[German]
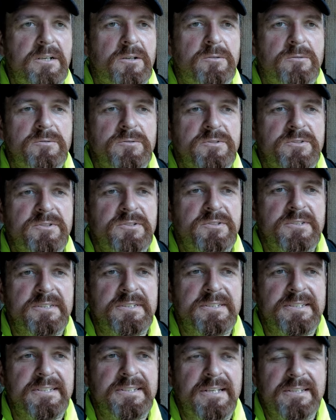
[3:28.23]
Und
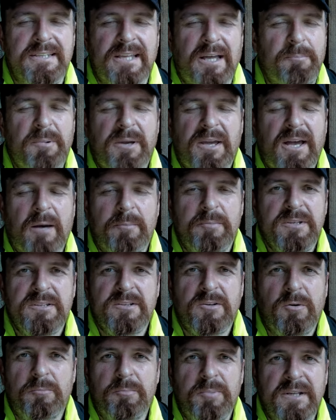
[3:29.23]
dabei habe
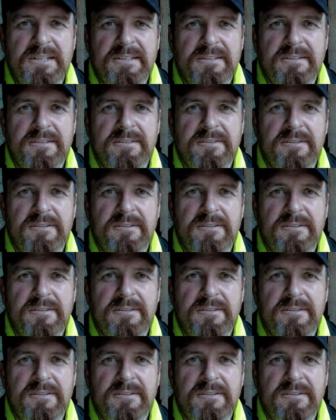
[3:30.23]
ich komplett